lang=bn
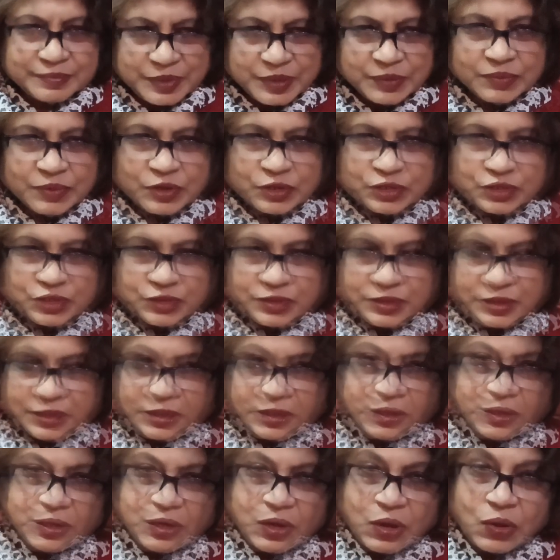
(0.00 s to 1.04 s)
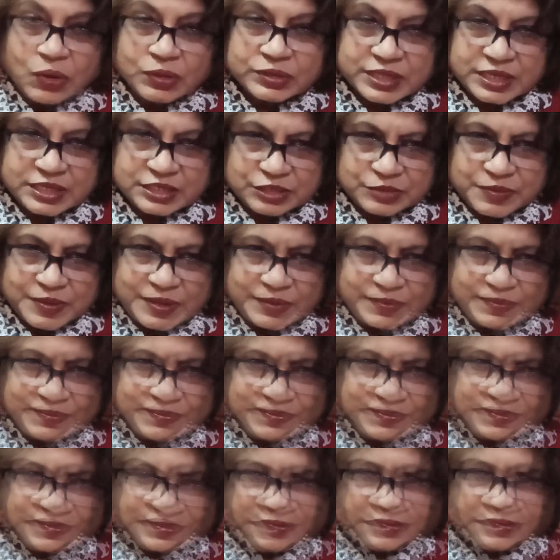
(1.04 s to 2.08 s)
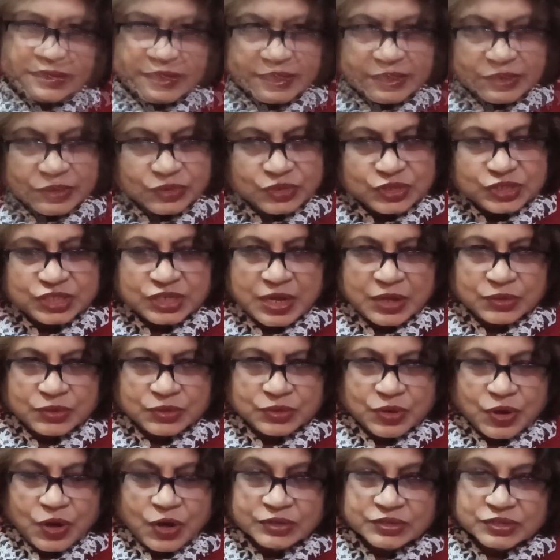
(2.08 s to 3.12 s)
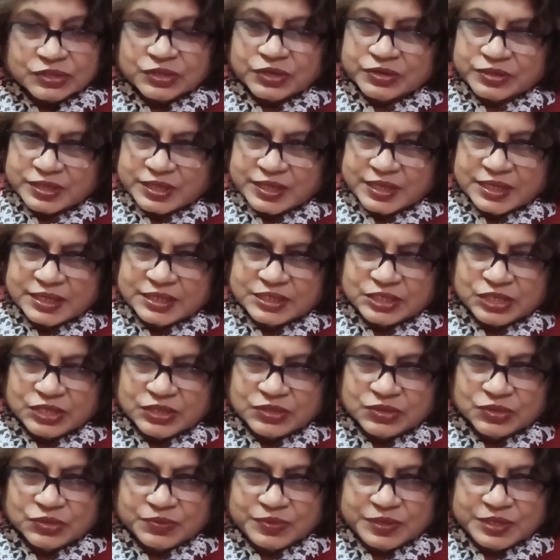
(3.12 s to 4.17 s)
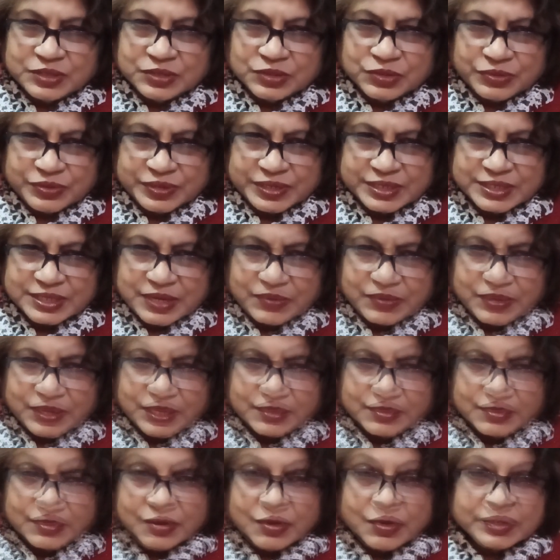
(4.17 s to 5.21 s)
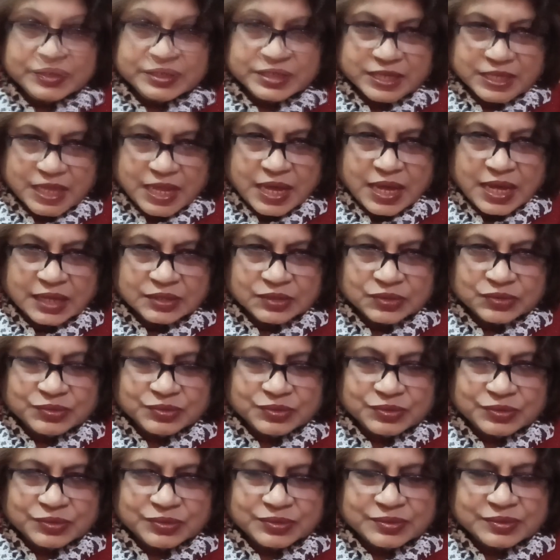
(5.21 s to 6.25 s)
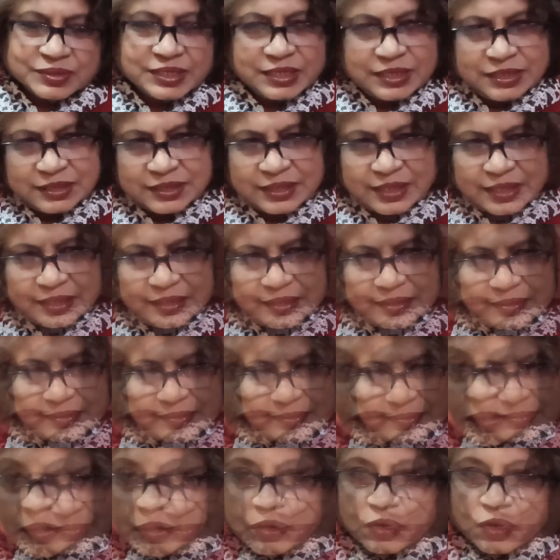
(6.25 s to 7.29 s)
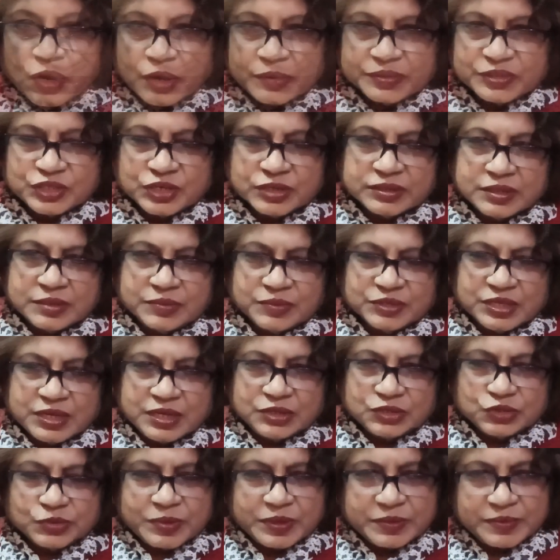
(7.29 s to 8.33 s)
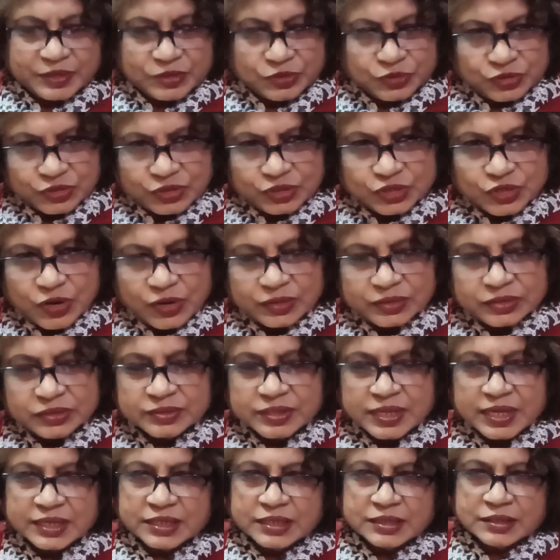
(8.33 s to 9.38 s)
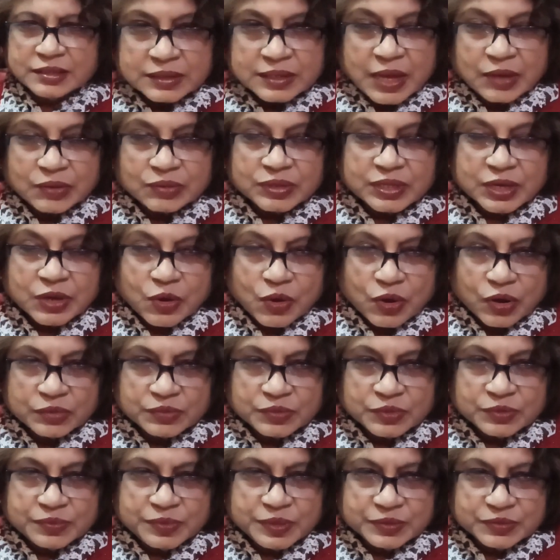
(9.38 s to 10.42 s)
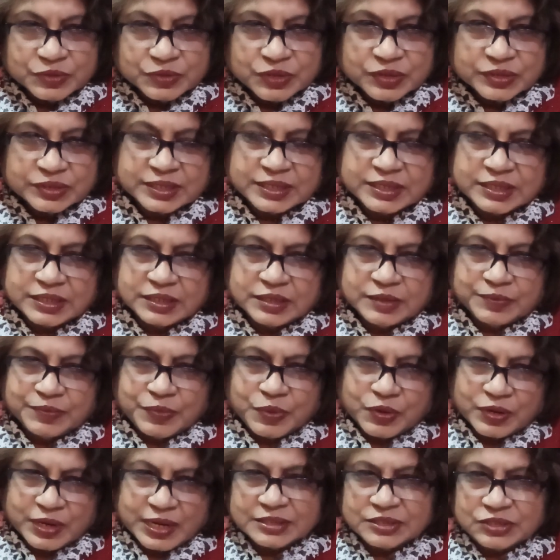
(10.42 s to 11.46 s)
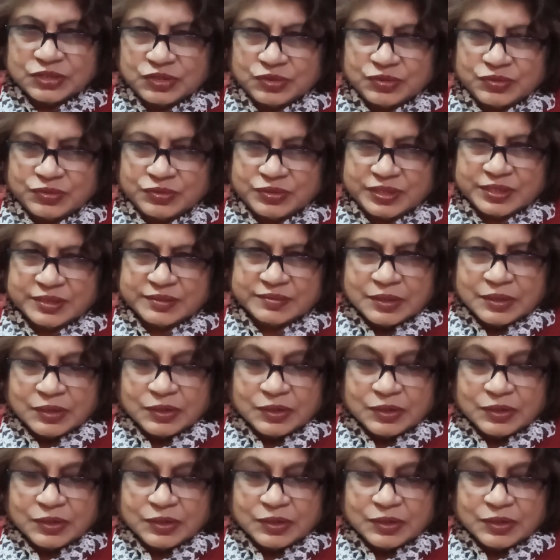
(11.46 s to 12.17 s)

বিমর্ষতা হতাশ ভাব নিরুৎসাহ অন্তর থেকে ছিন্ন ভিন্ন হয়ে যাওয়া অজানা আতঙ্ক ইত্যাদি গবেষকদের মতে এই সময় মানুষ যদি সক্রিয় থাকেন তাহলে কর্ম বিমুখতাকে পরাস্ত করে